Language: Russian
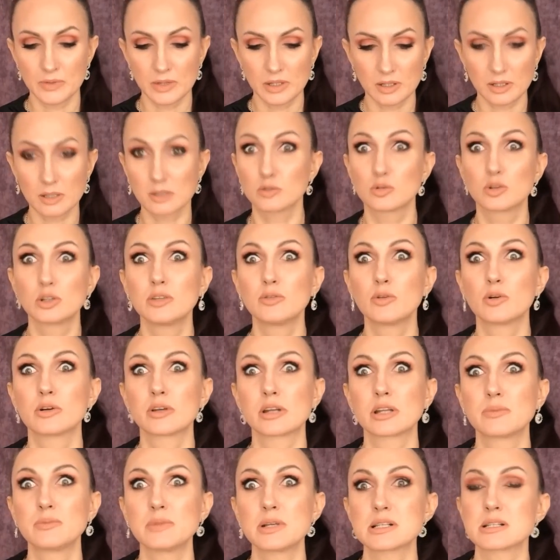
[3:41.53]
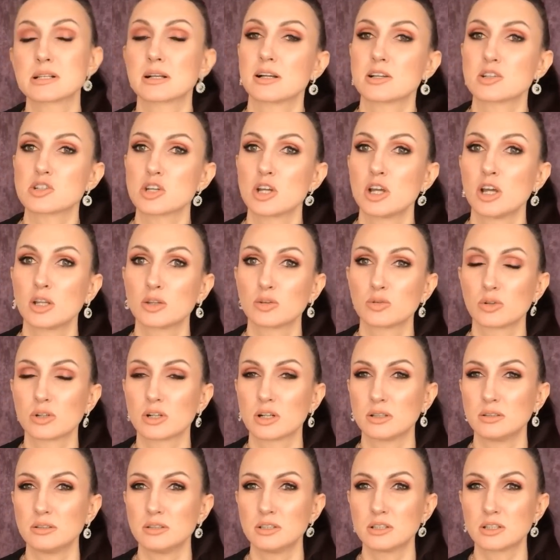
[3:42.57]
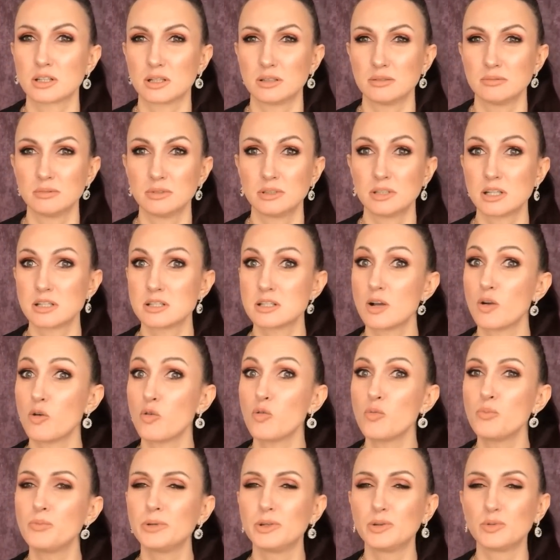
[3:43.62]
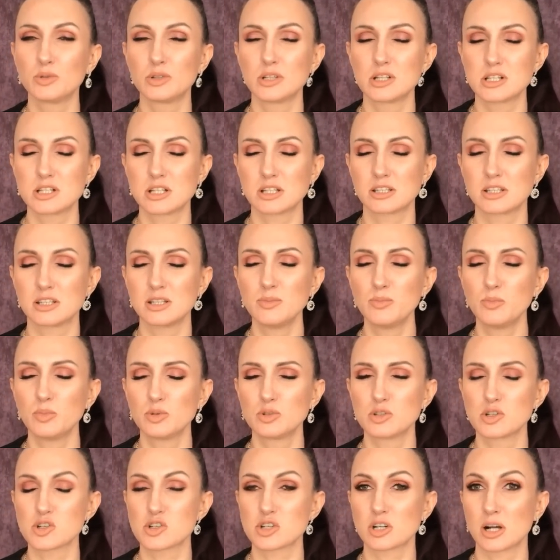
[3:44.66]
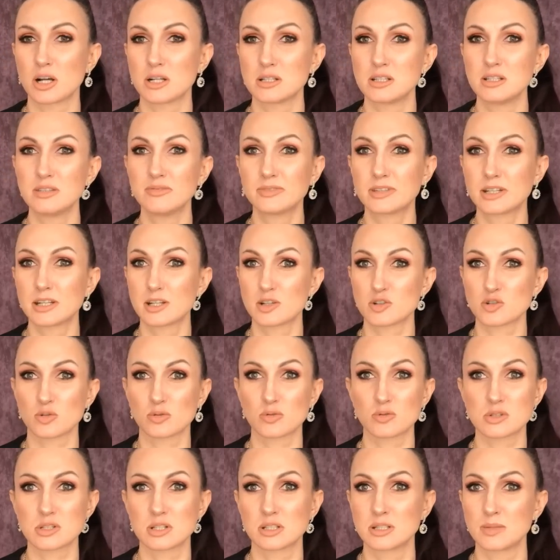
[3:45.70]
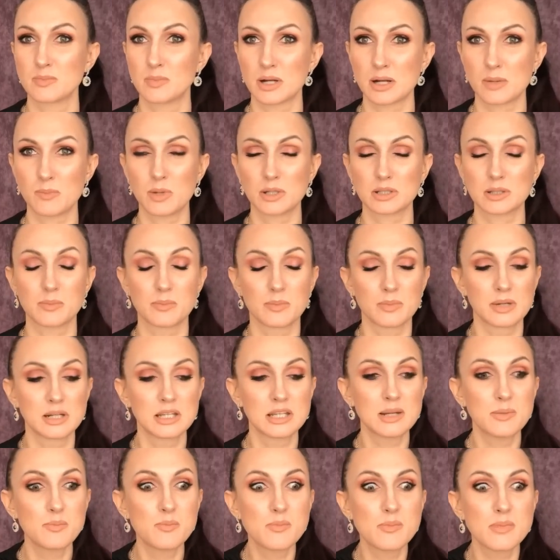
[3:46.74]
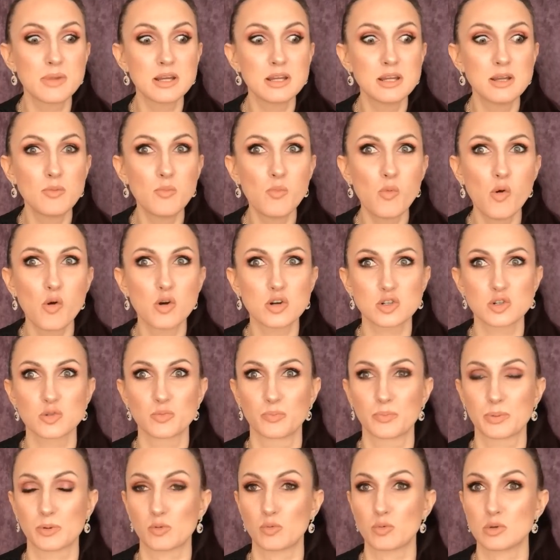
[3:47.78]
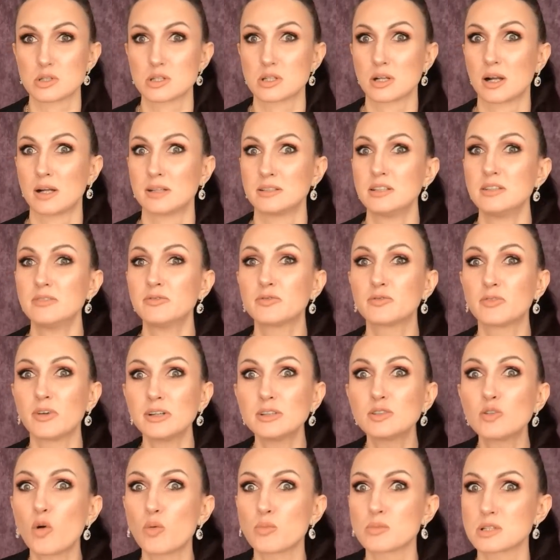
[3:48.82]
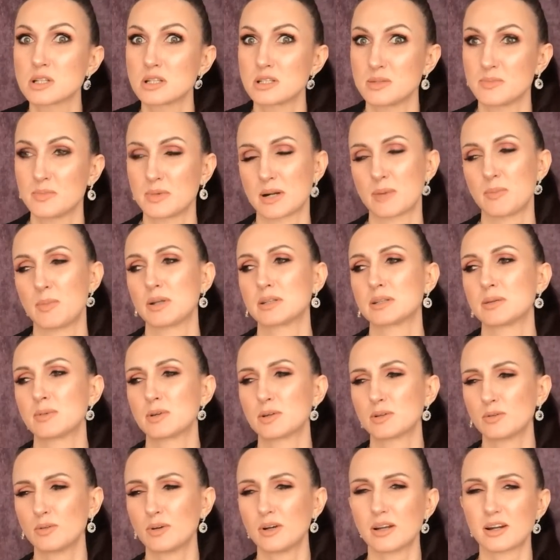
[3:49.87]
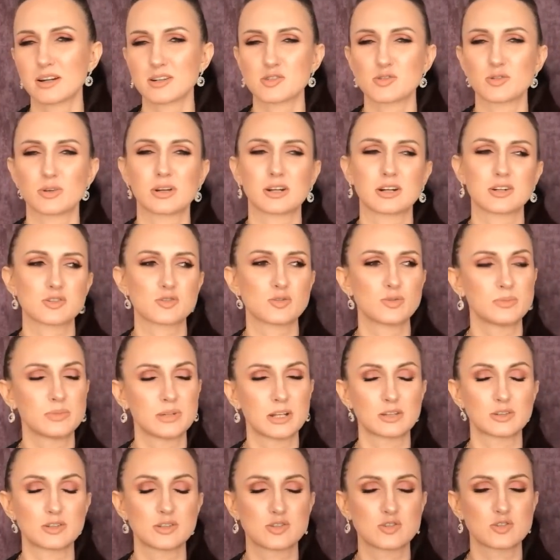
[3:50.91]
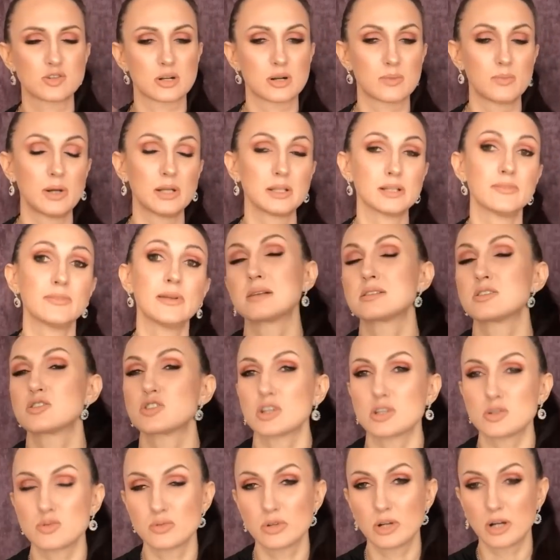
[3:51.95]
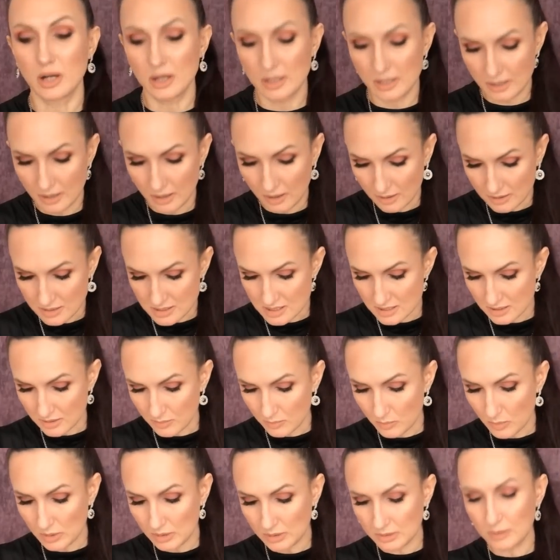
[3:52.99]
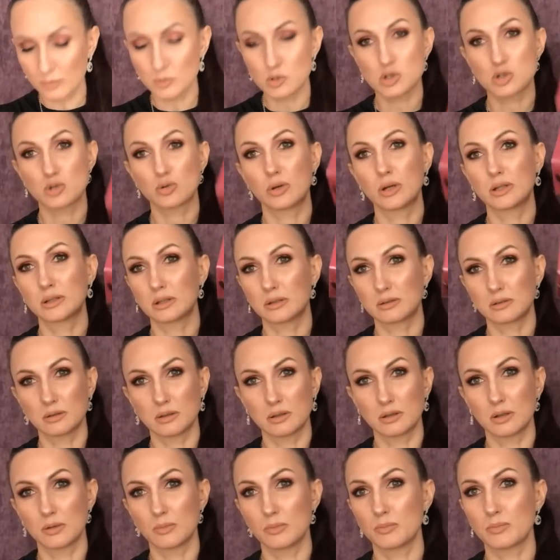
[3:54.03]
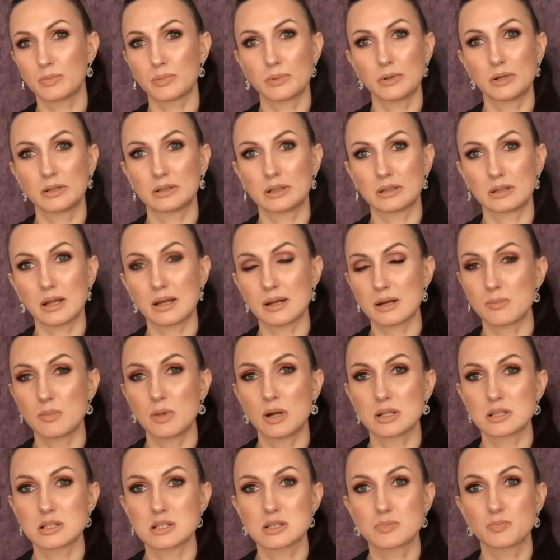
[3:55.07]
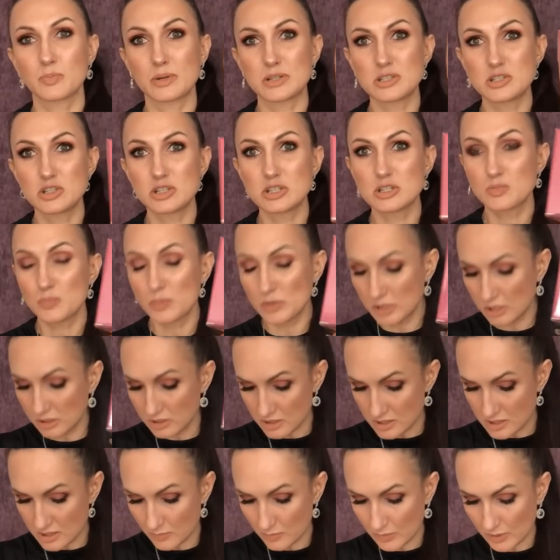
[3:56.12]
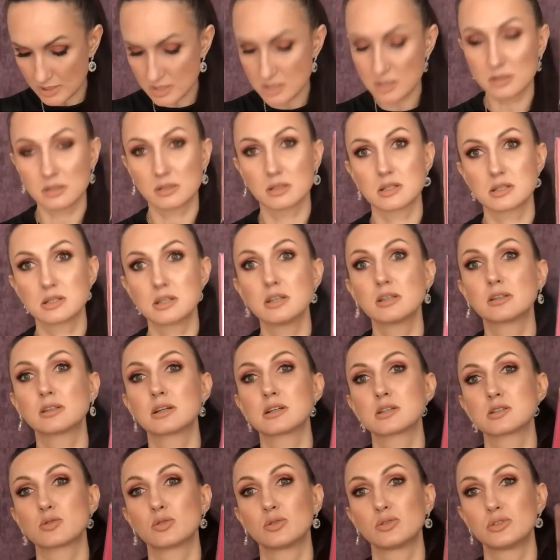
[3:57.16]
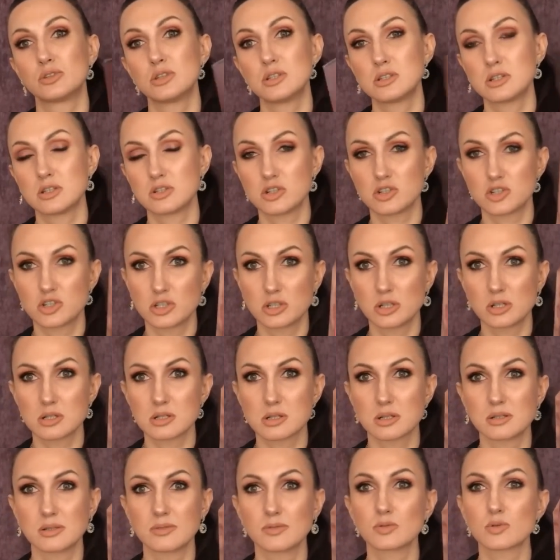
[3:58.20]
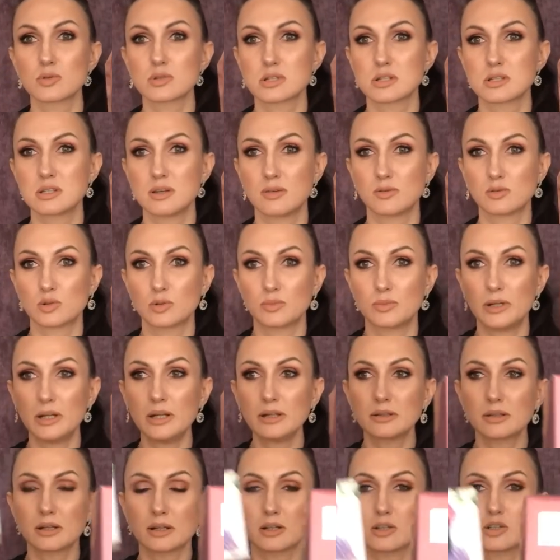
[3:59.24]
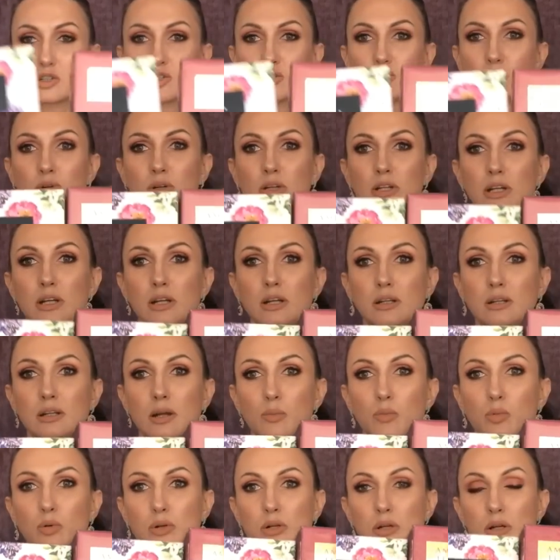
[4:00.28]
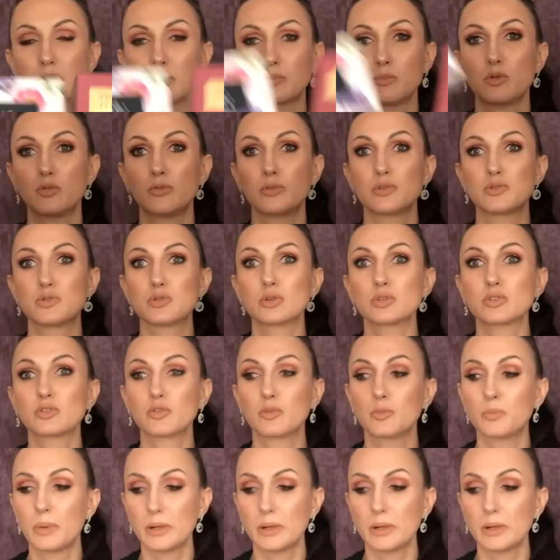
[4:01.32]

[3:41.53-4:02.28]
Говорит, ты его, говорит, мне закажи. Только, Ира, я тебя убью, если ты будешь ходить в тренажерку с этим ароматом. Мы не, мы не можем просто ходить вдвоем с этим ароматом. Я говорю, ну хорошо, хорошо, у меня тысяча ароматов. Сейчас уникальная акция. Мало того, что этот, э, этот аромат с почти с 50% скидкой стоит 1499 рублей, так еще и набор кремов идет в